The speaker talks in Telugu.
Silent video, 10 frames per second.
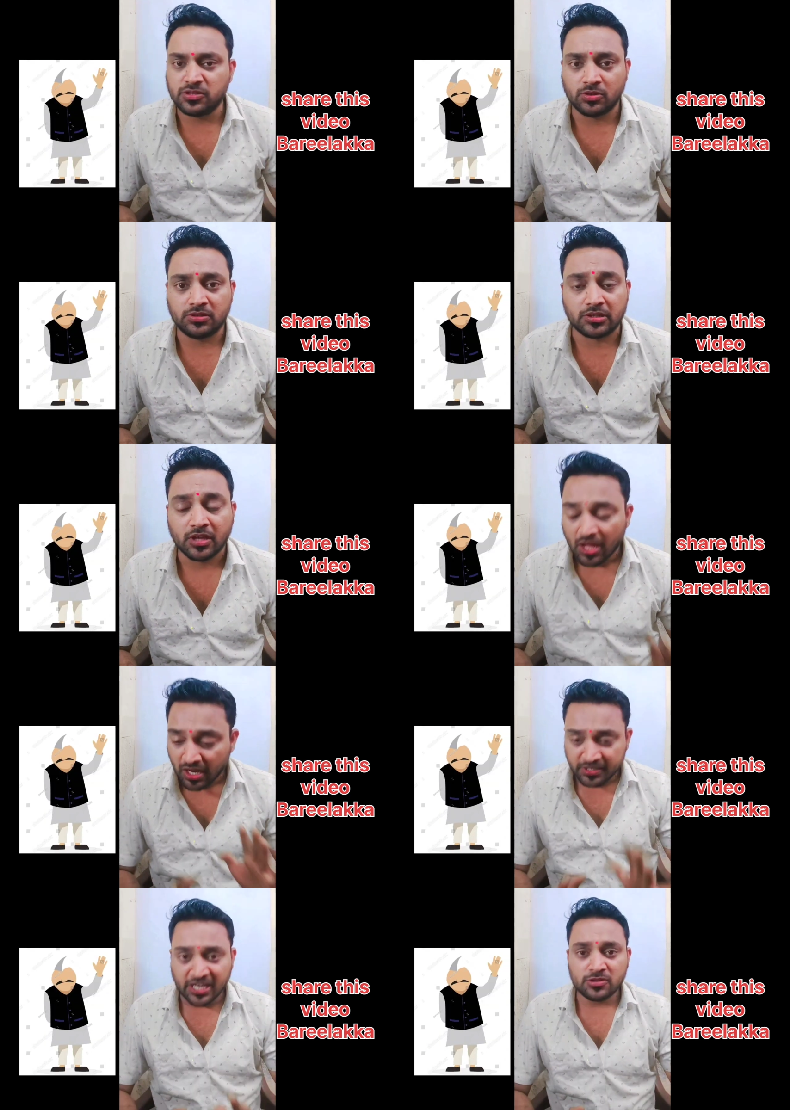నిల్చుంటారు
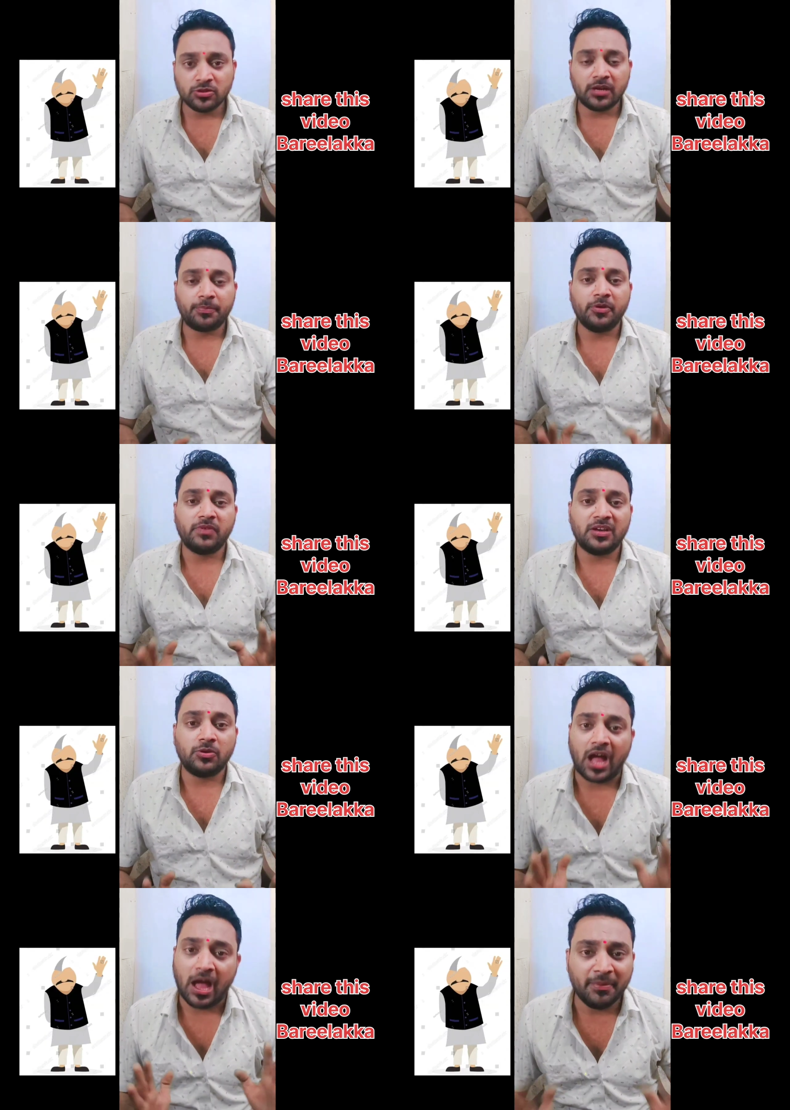నిల్చున్నప్పుడు వాళ్ళు
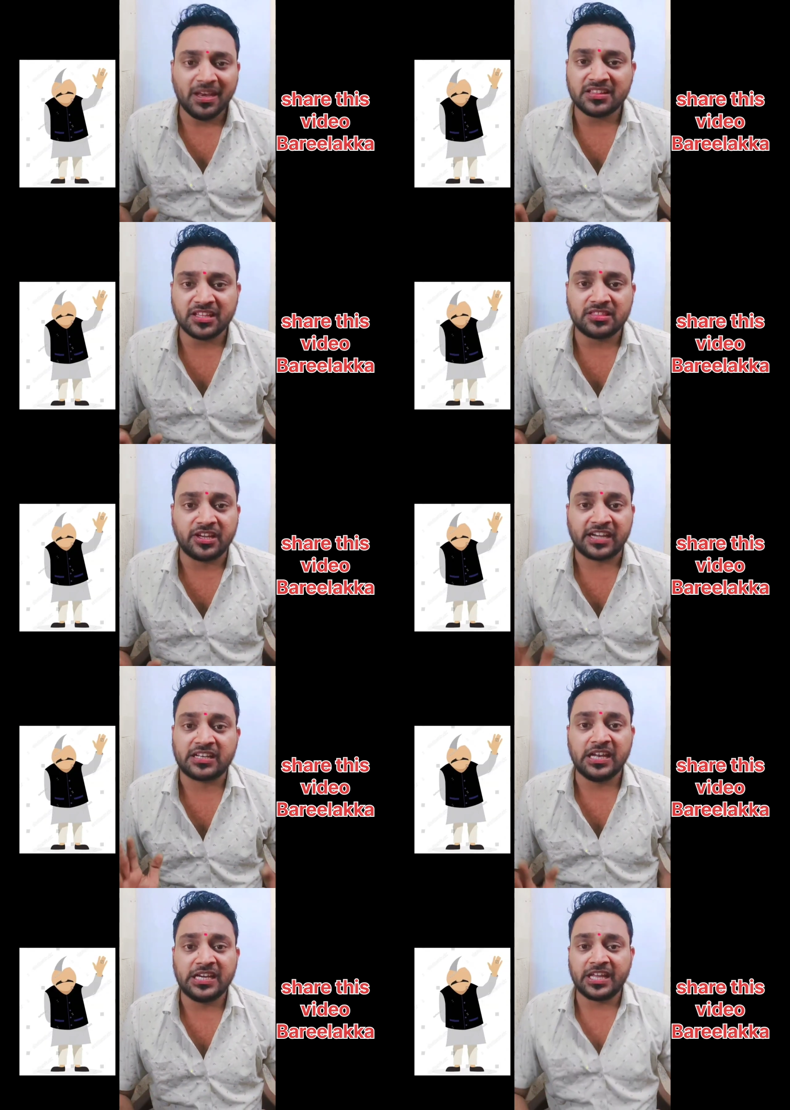హామీలా తెస్తారు
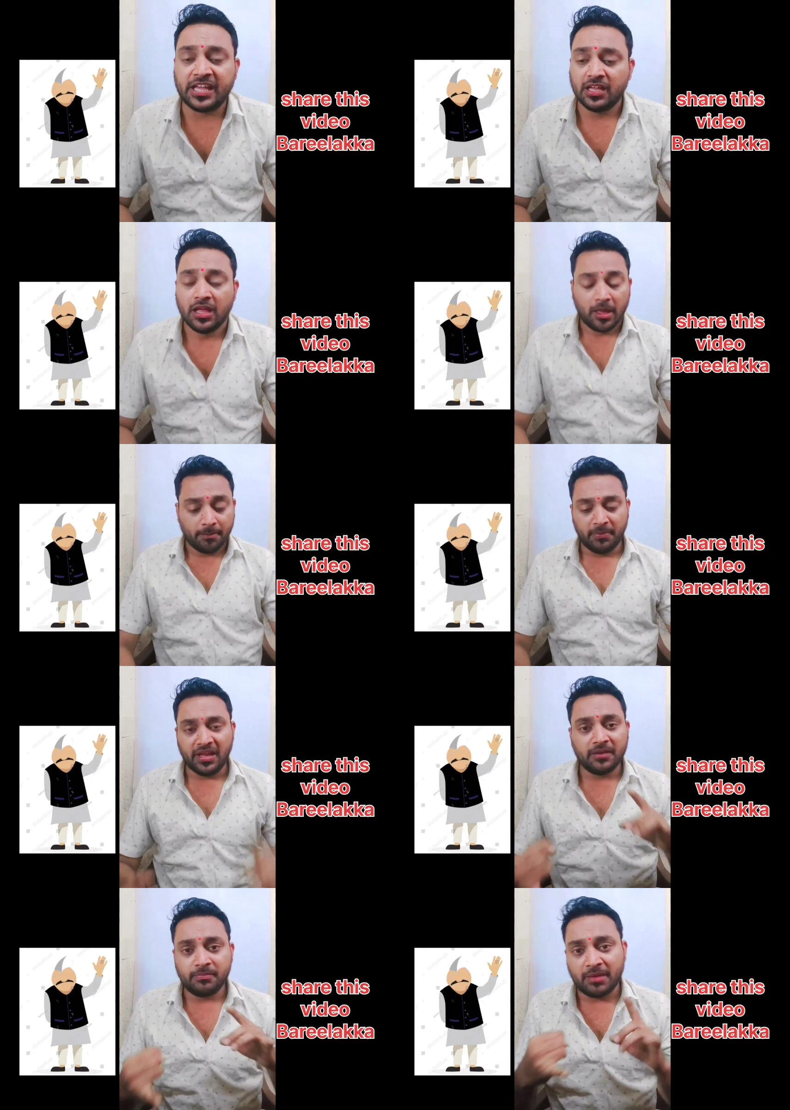ఎట్లా అంటే మీరు